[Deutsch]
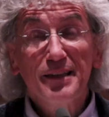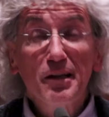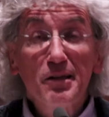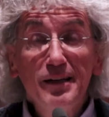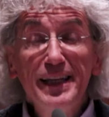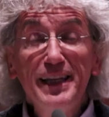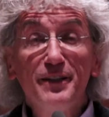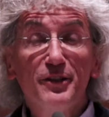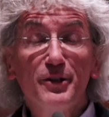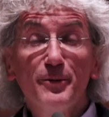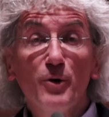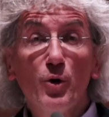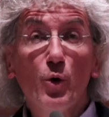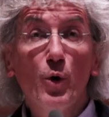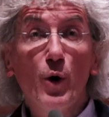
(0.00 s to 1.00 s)
Das
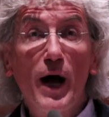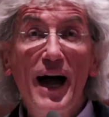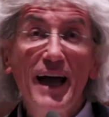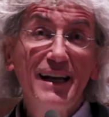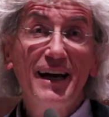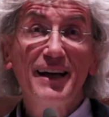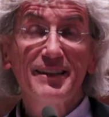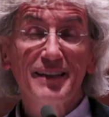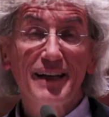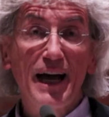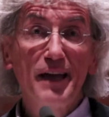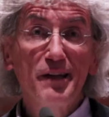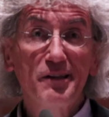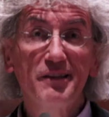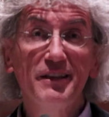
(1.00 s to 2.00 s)
Lied O Heiland
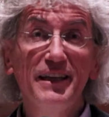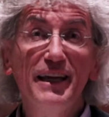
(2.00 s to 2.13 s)
reißt